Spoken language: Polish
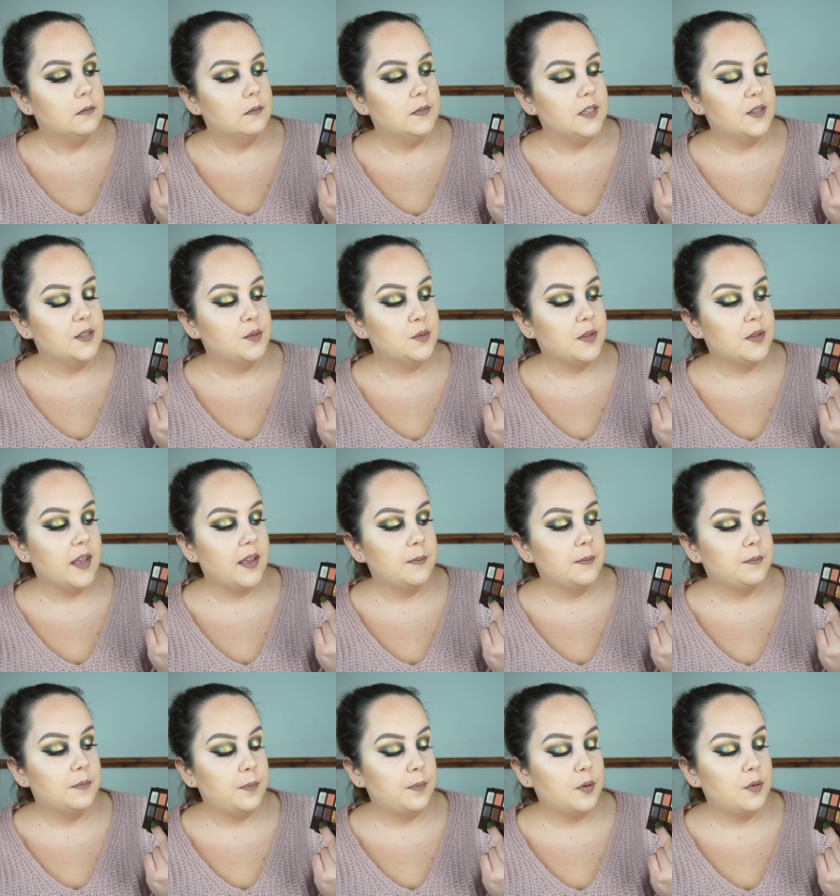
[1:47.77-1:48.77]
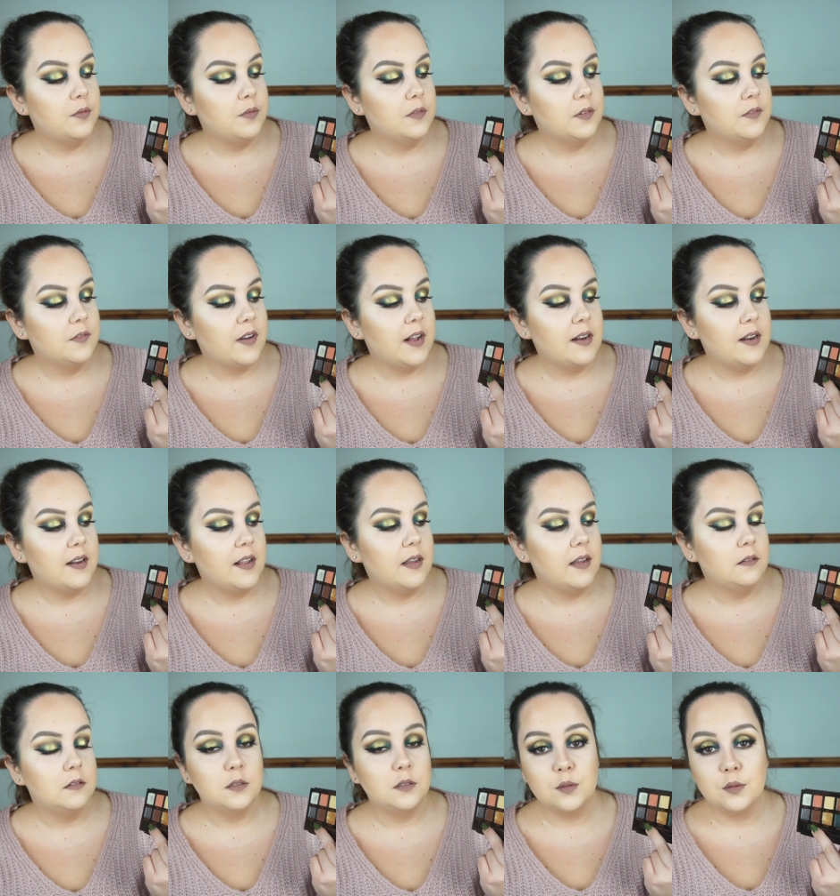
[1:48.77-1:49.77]
jest tutaj
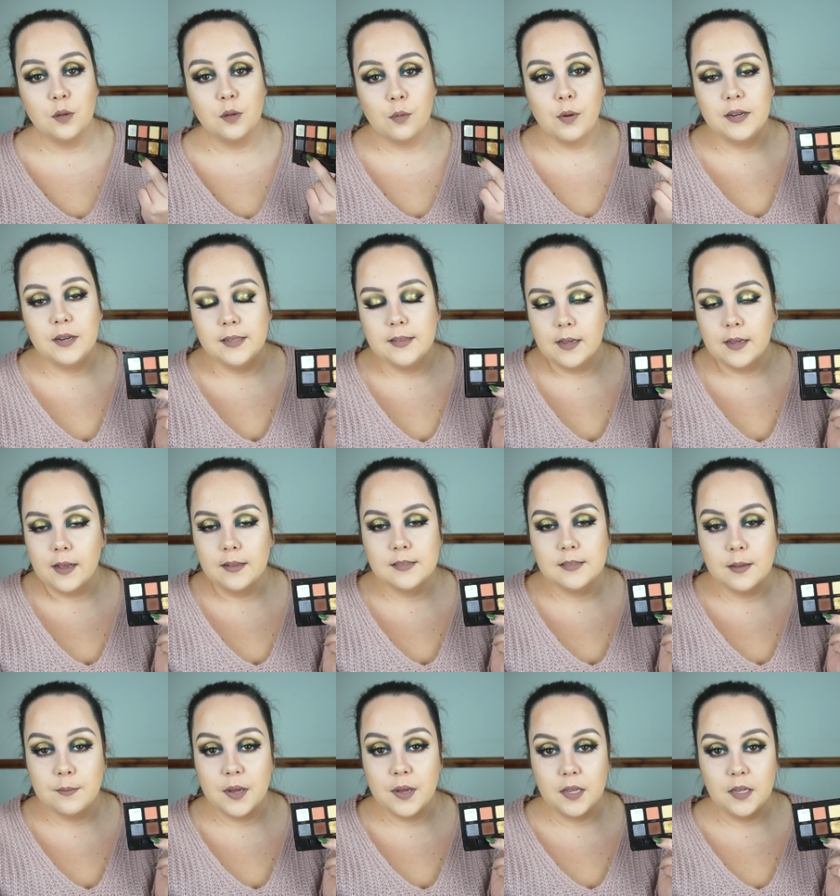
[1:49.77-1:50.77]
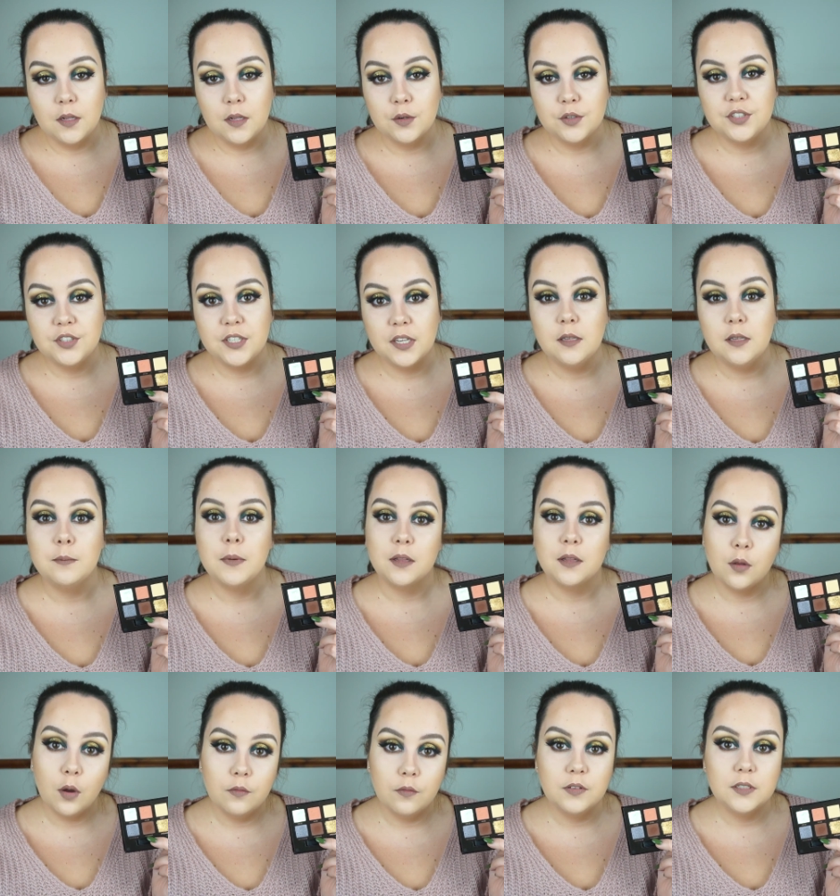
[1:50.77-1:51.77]
porównywalna już dokładnie taka sama ilość cieni
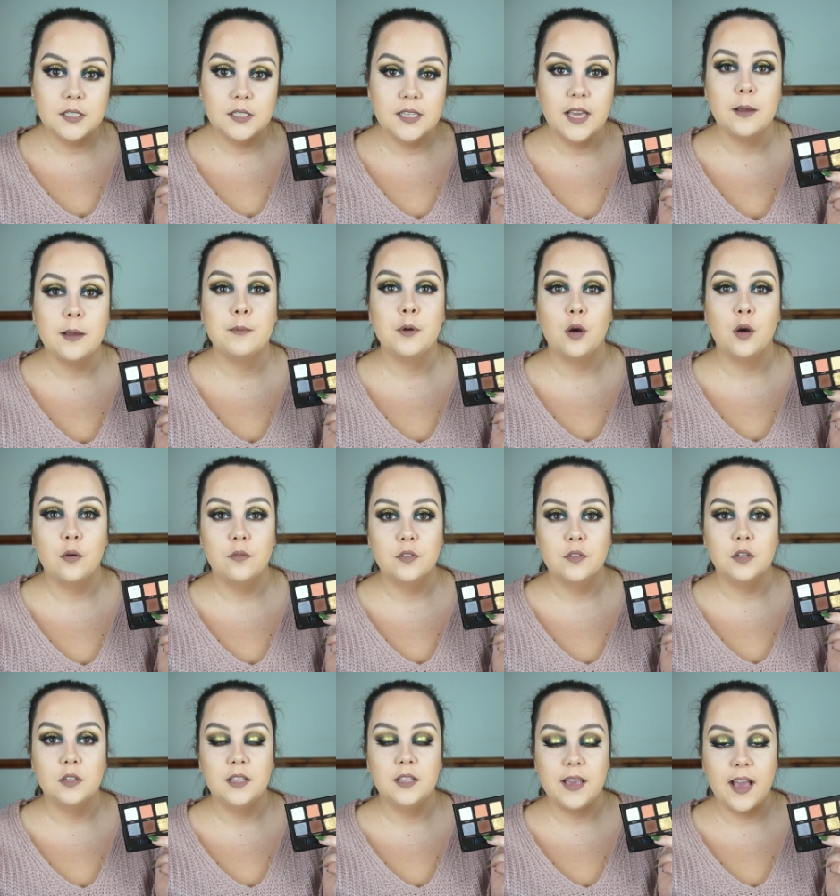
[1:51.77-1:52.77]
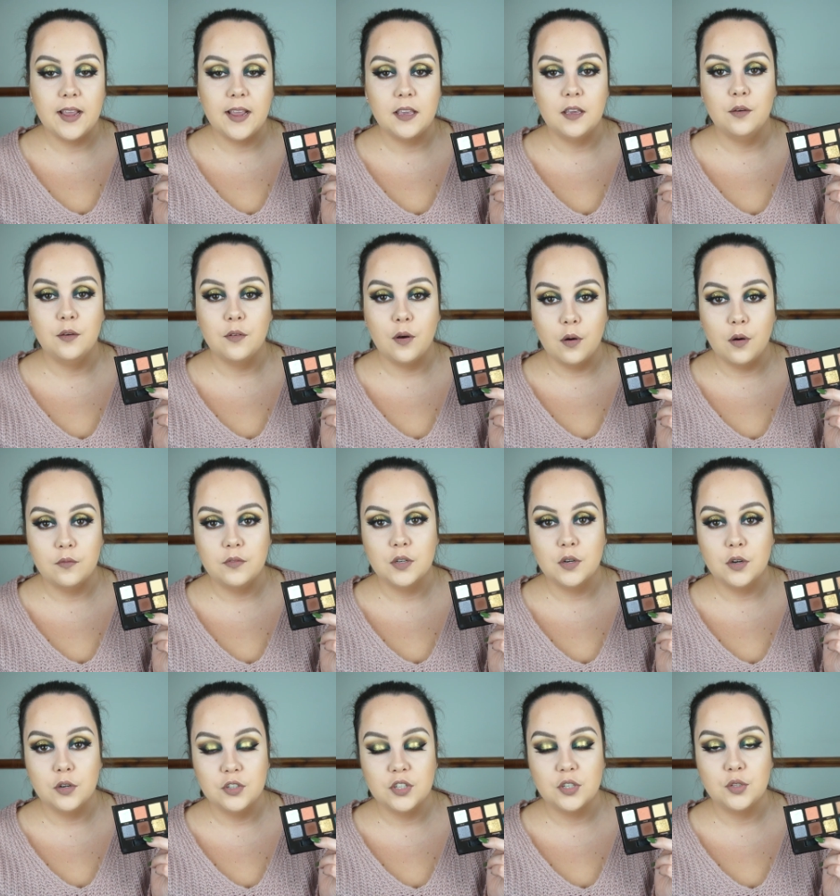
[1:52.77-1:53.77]
matowych, jakby o, jak i o
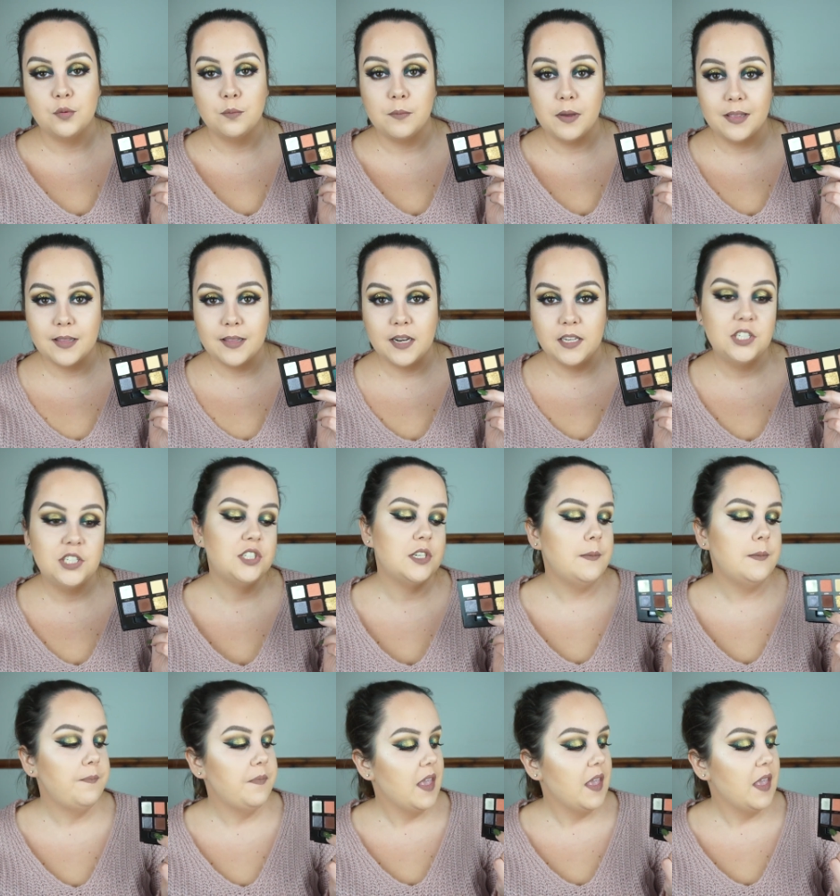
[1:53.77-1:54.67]
wykończeniu metalicznym.